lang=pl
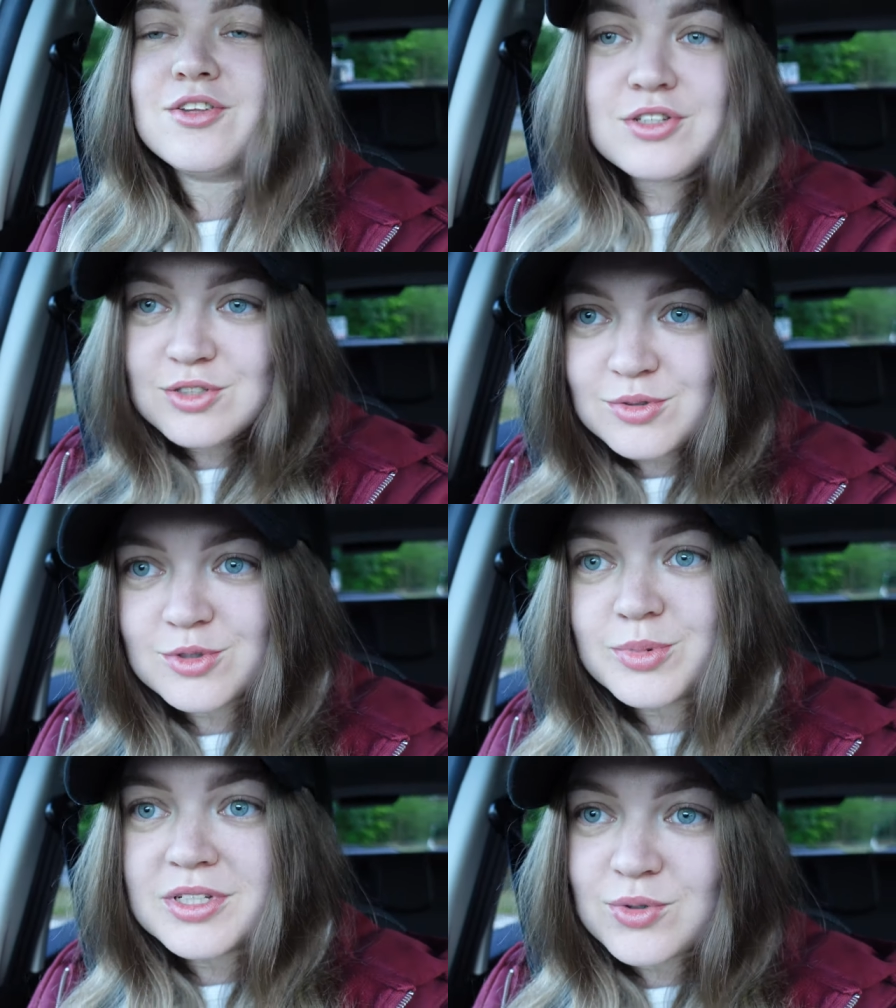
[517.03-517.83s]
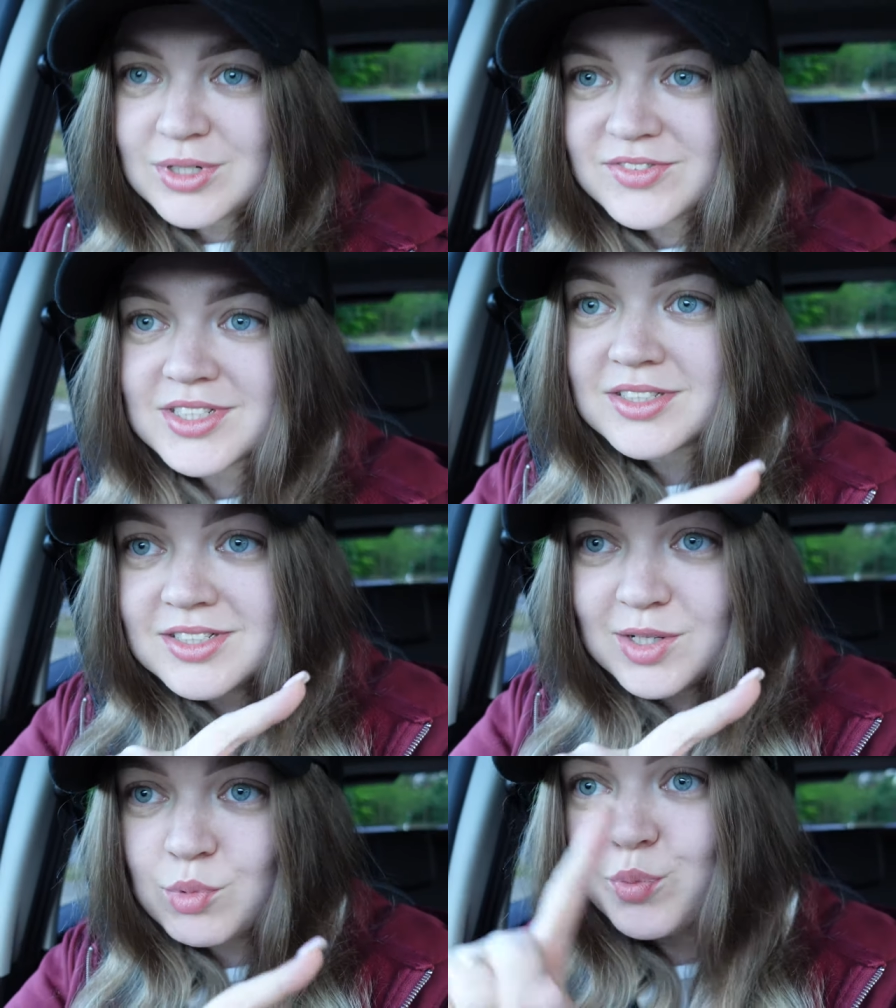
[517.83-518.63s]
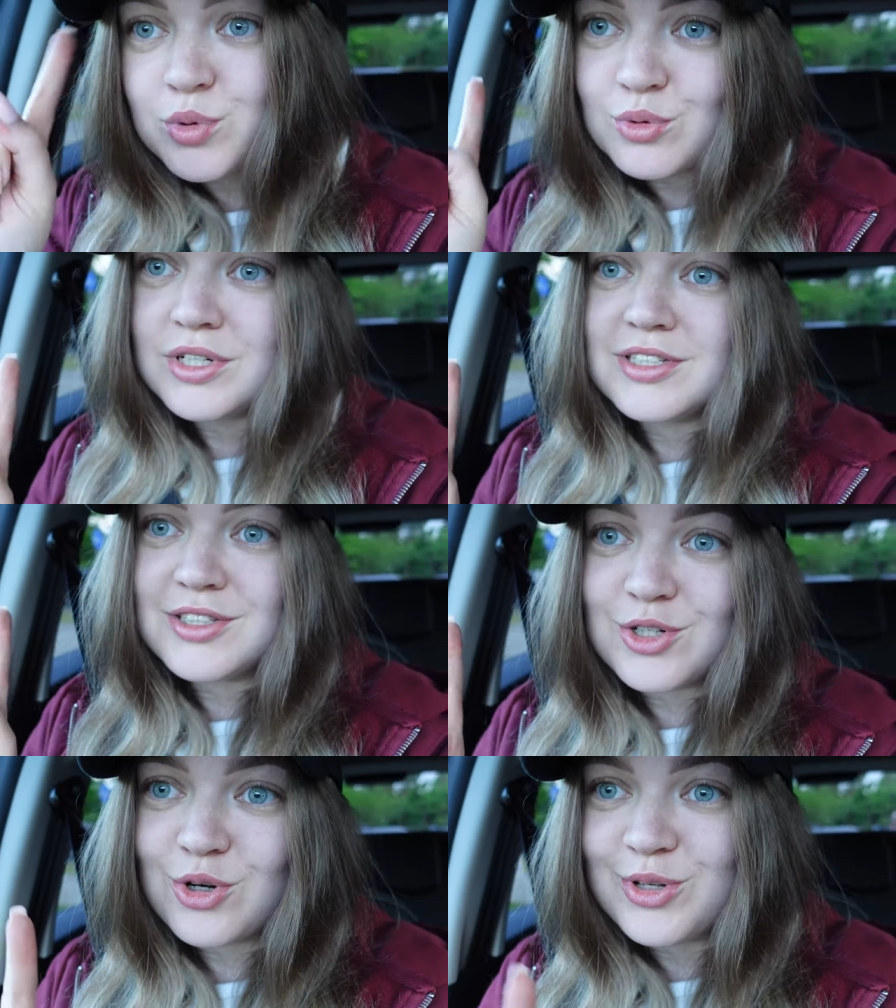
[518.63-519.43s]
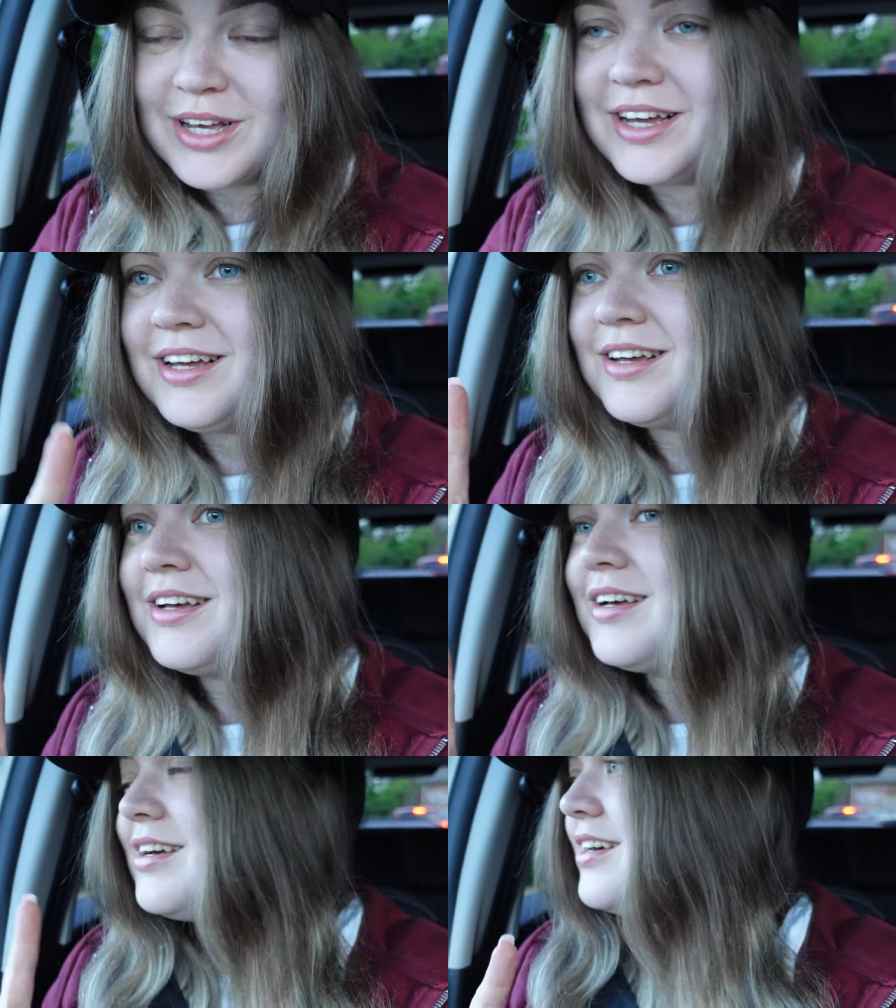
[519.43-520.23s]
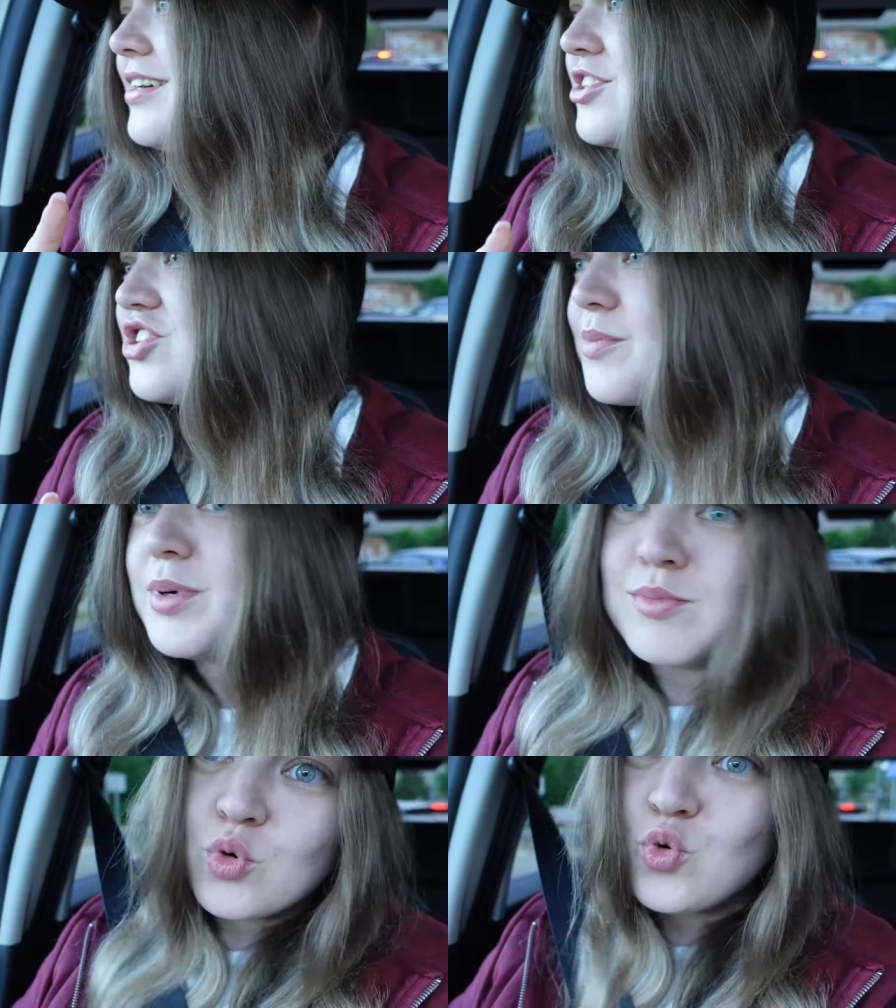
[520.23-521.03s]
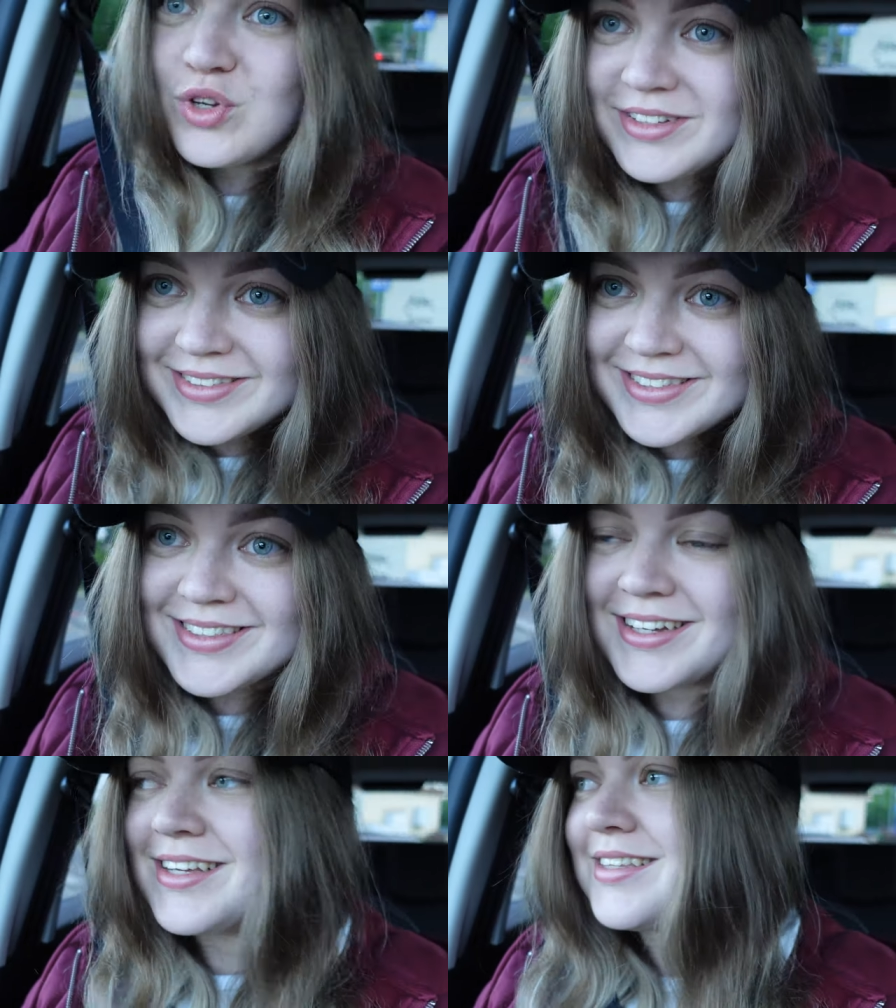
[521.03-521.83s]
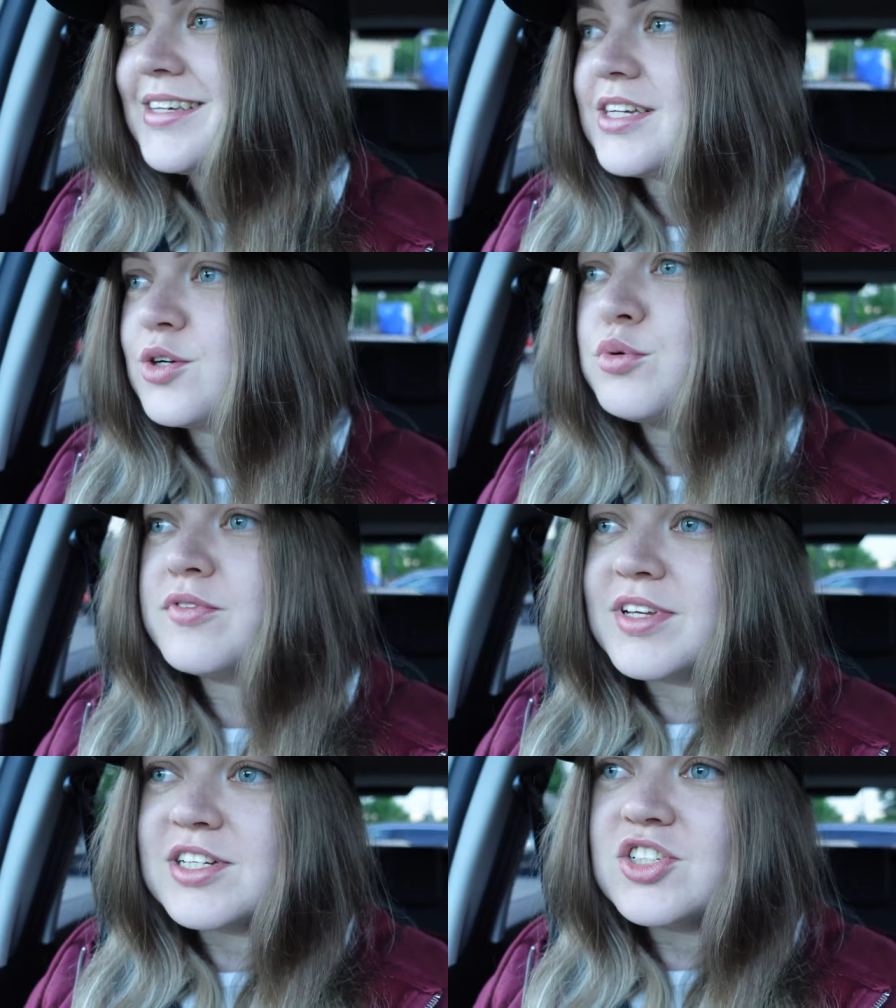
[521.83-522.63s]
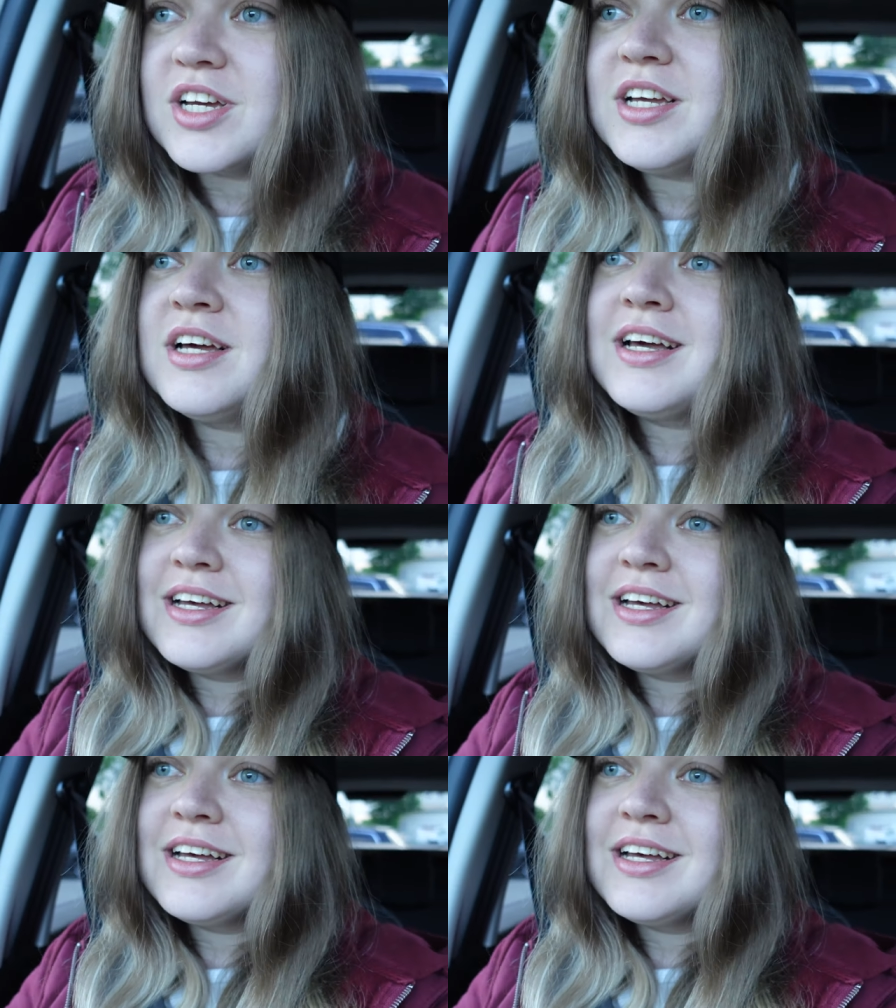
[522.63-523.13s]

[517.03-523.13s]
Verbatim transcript: To nie są sobienie królewskie, to jest jakby po drugiej stronie że tak powiem, ulicy takiej tej główniejszej.